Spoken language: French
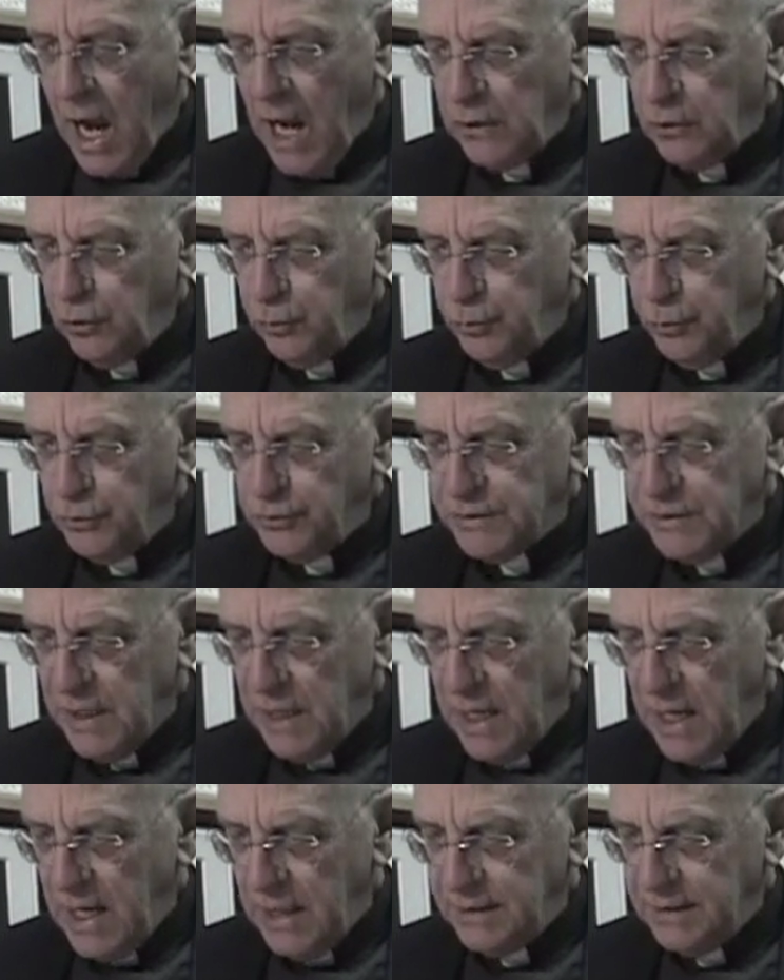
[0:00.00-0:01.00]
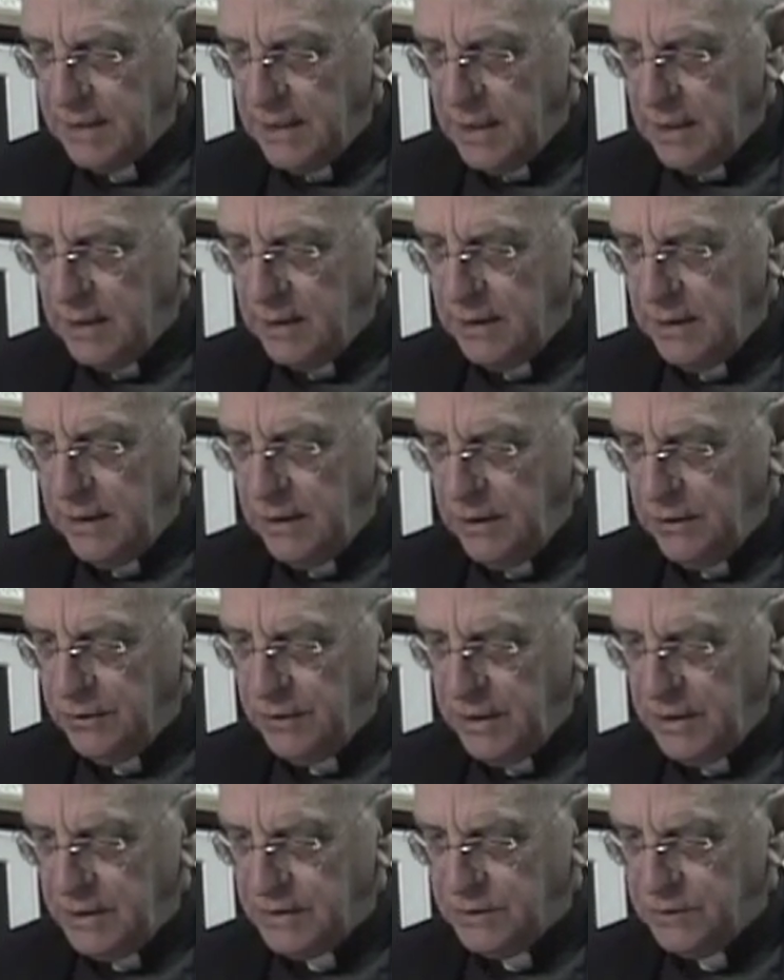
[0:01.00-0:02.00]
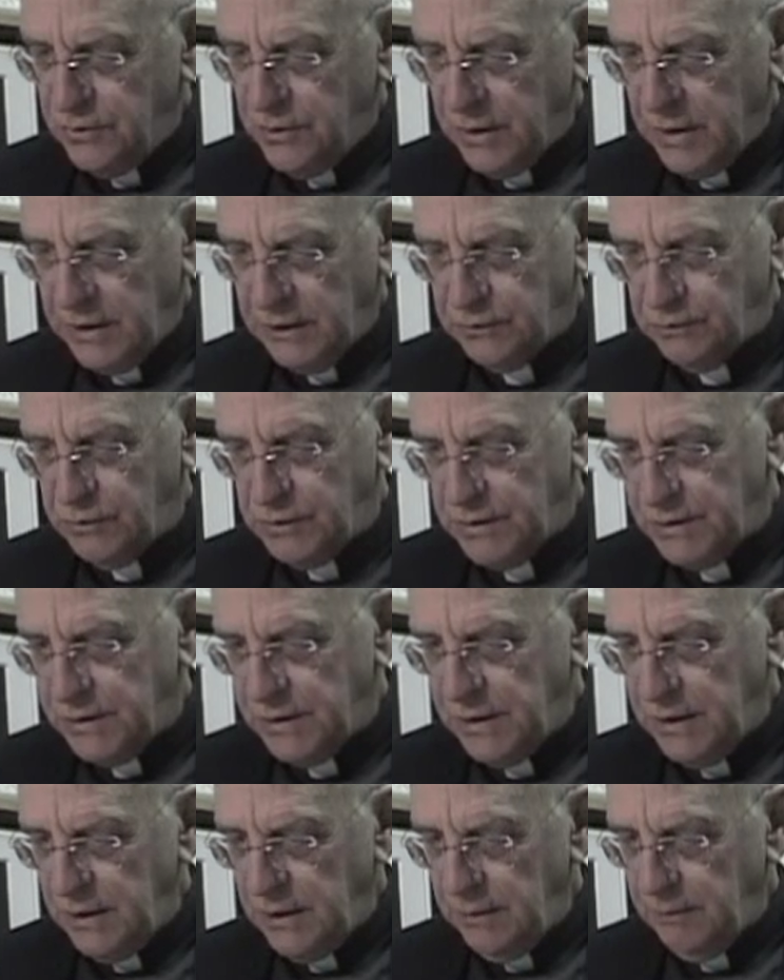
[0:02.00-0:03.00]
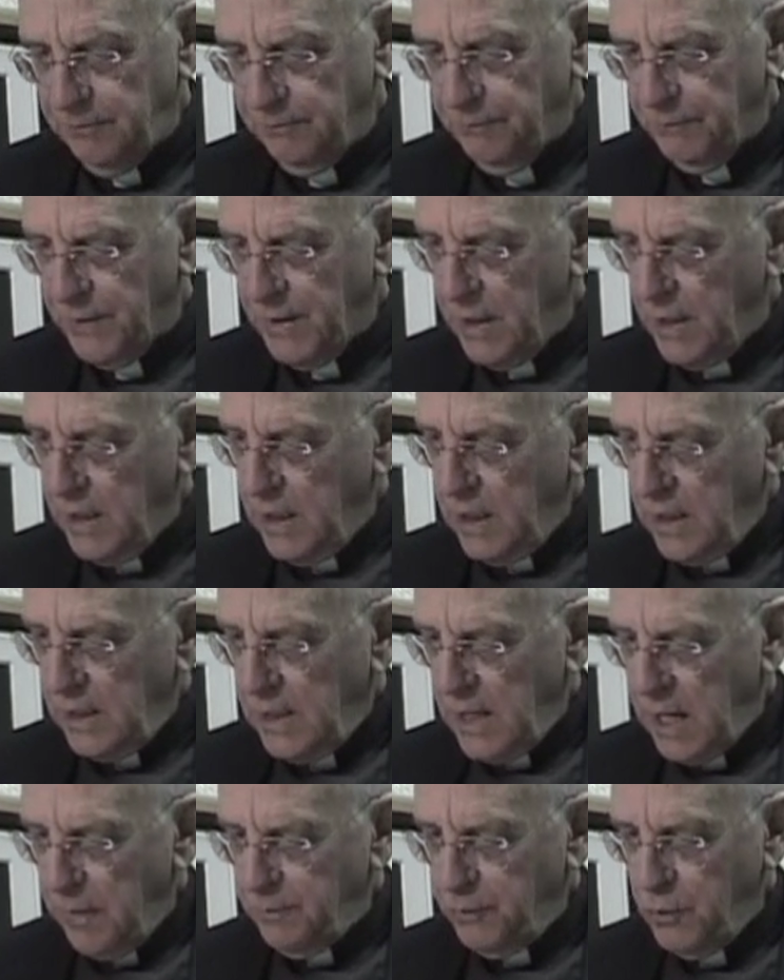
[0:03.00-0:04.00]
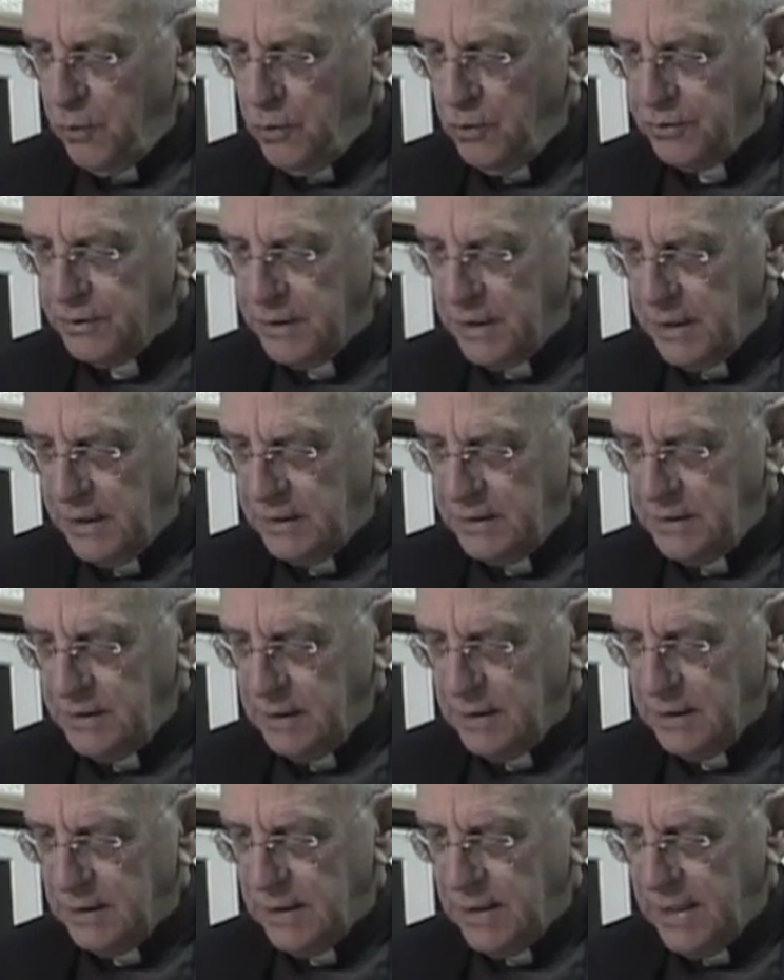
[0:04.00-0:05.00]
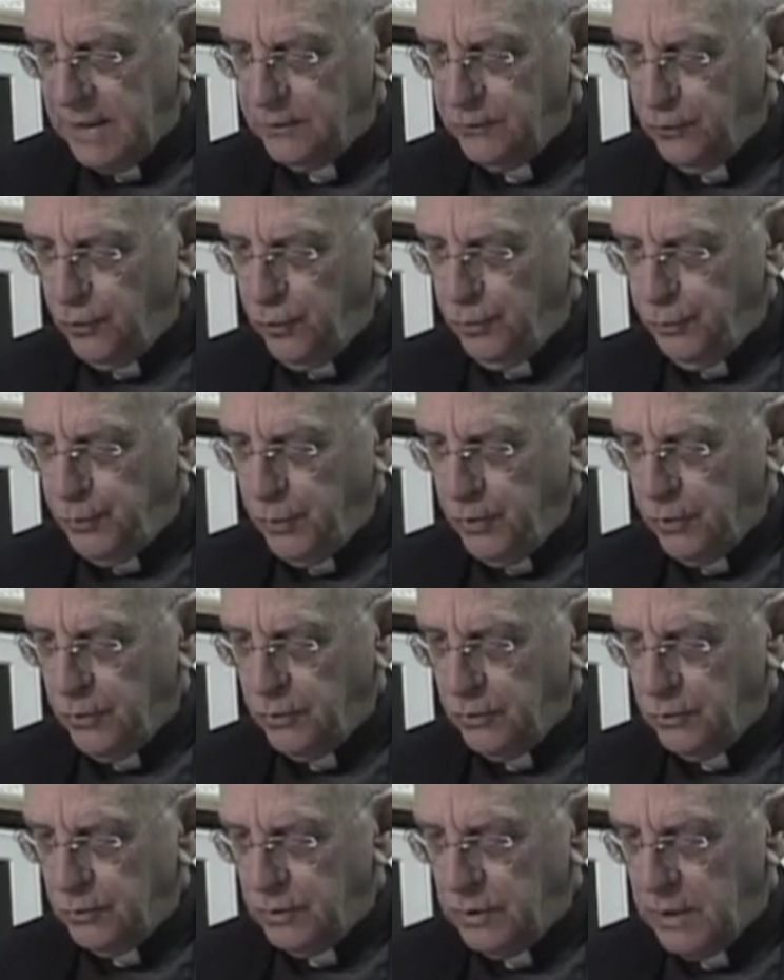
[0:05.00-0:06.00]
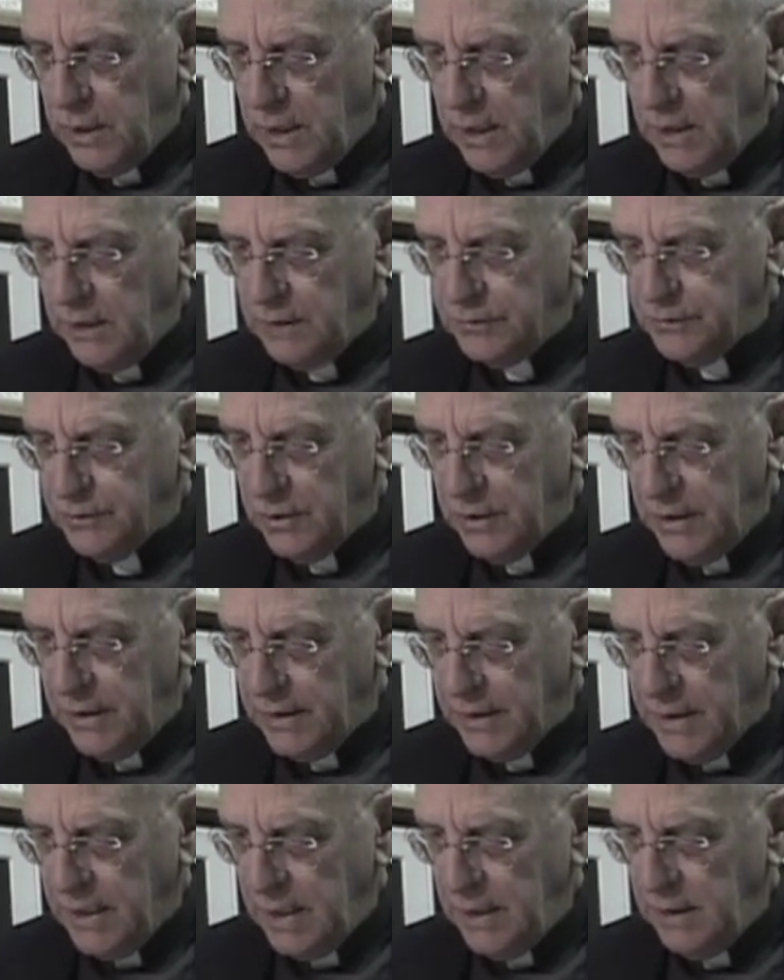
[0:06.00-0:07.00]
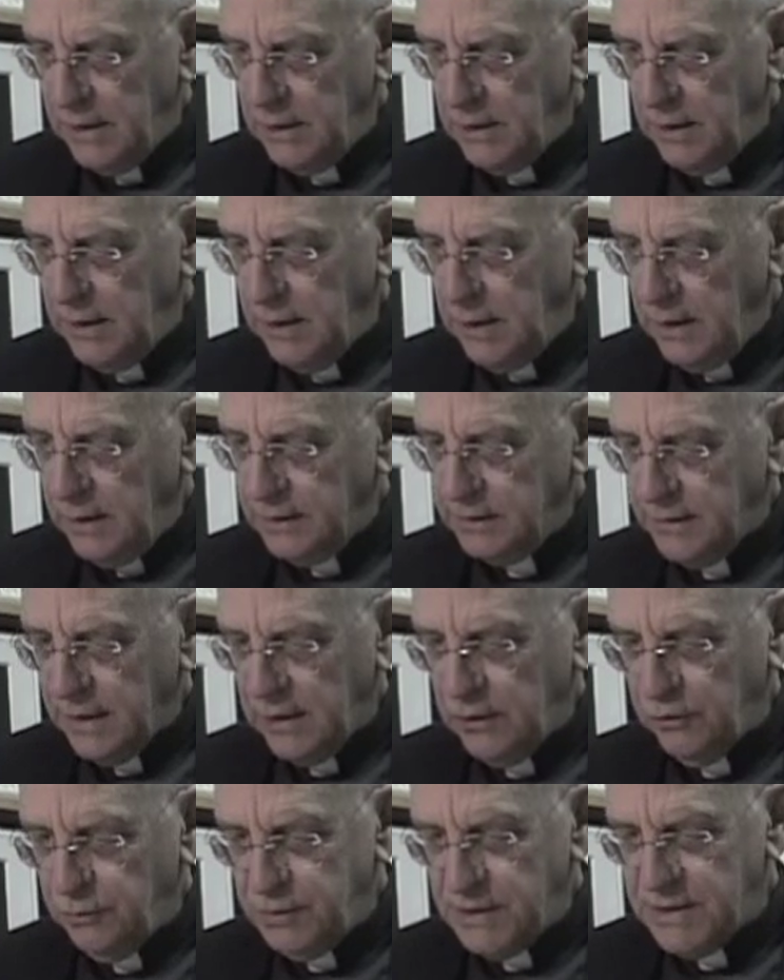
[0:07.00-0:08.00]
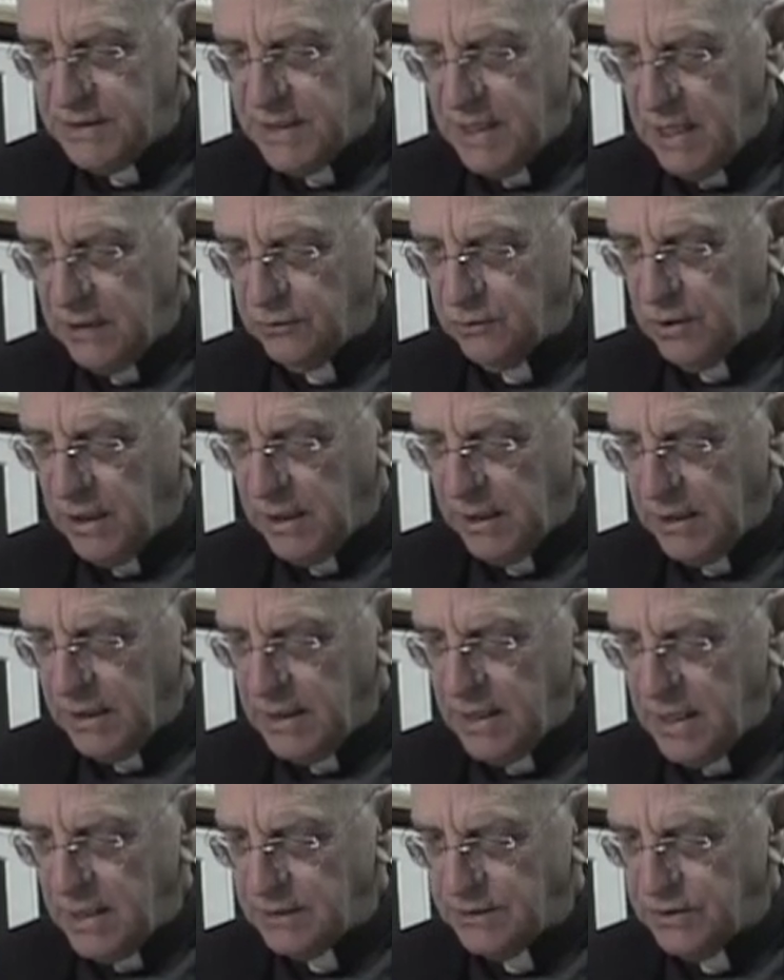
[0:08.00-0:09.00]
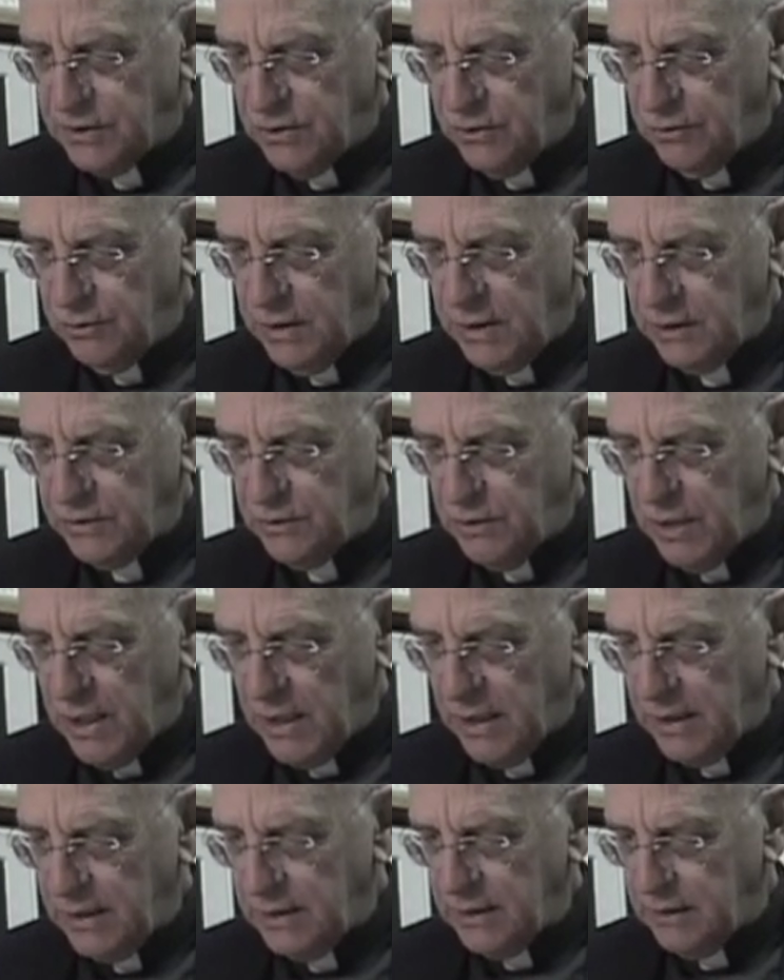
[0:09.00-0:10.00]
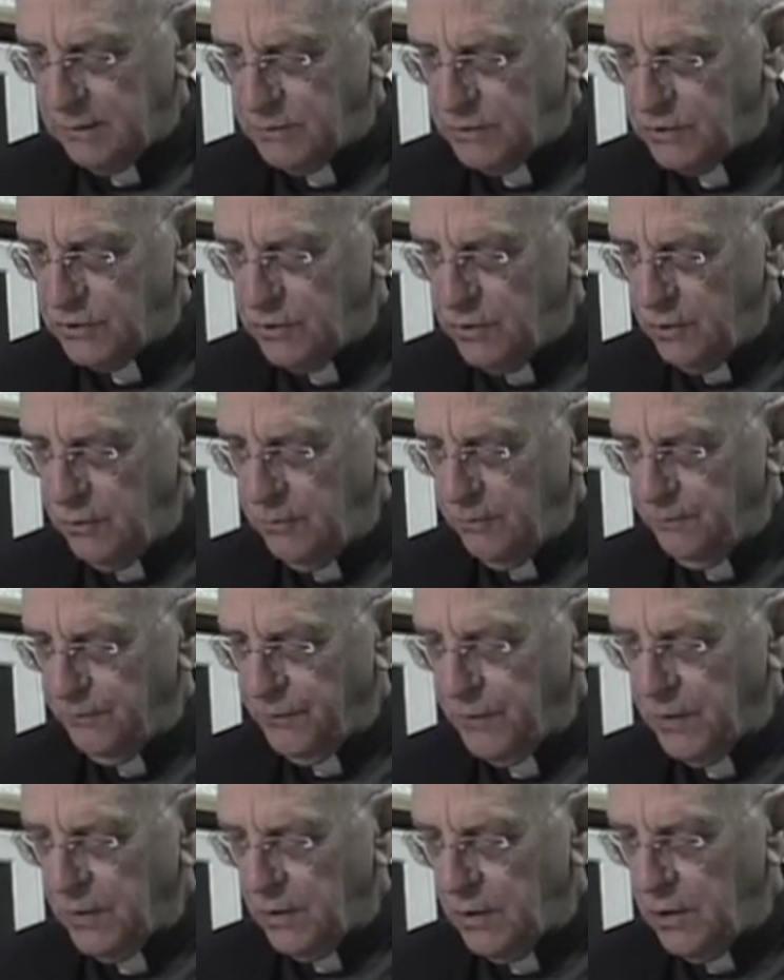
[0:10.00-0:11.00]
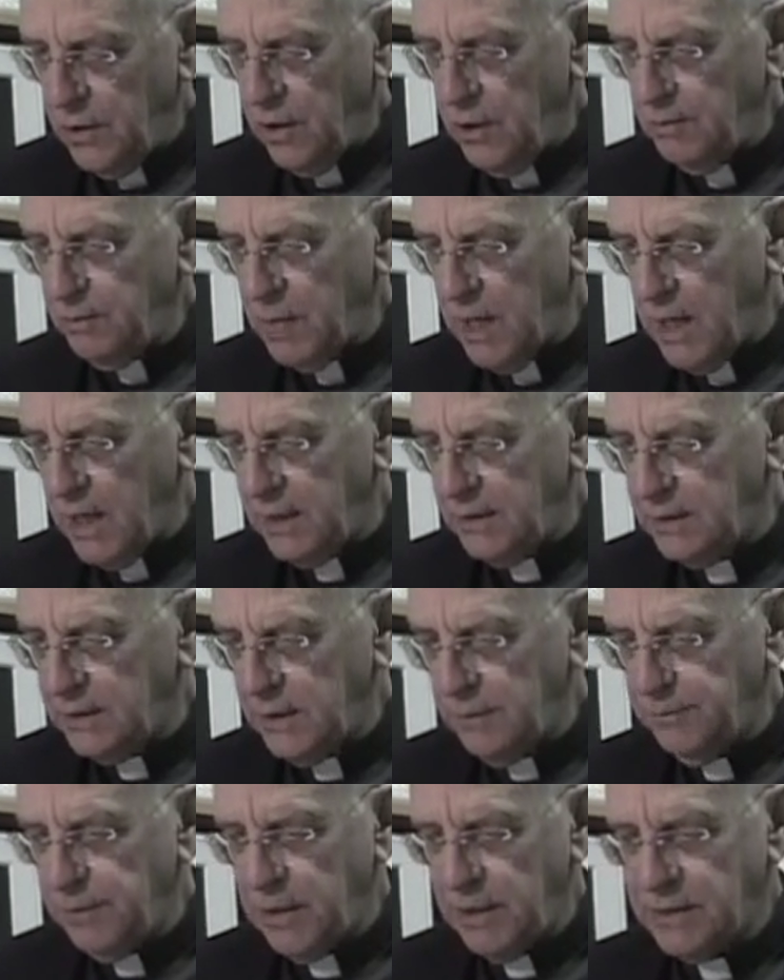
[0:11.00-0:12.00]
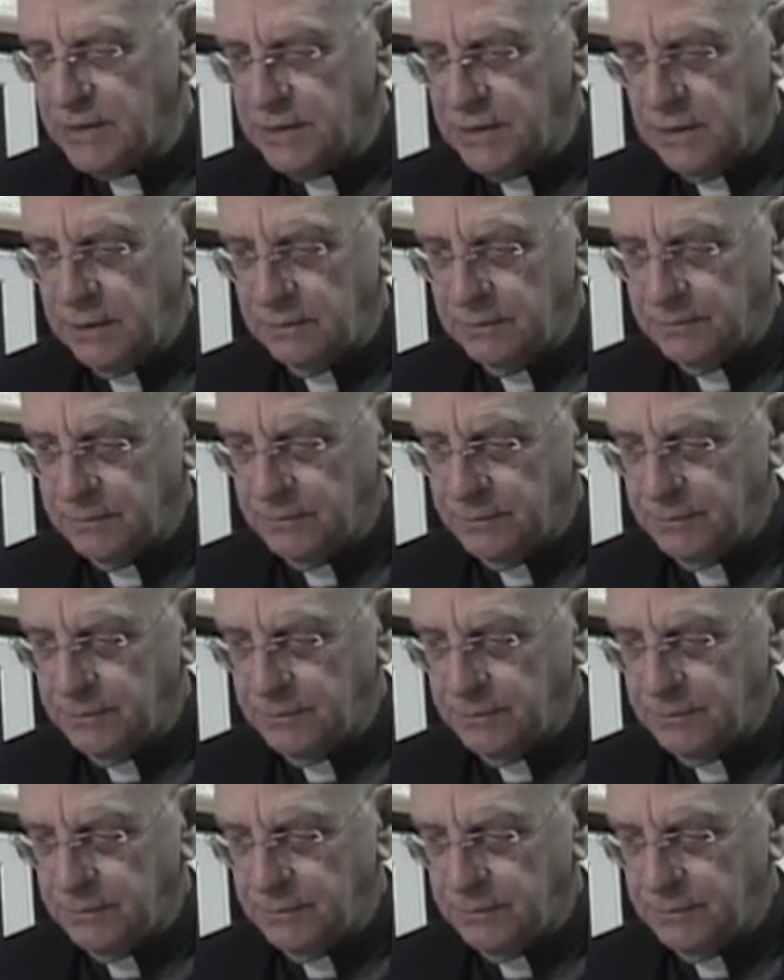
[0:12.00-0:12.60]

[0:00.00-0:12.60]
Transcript: En opposant Adam et le Christ ressuscité, l'apôtre indique les deux pôles entre lesquels, dans le mystère de la création et de la rédemption, l'homme a été placé.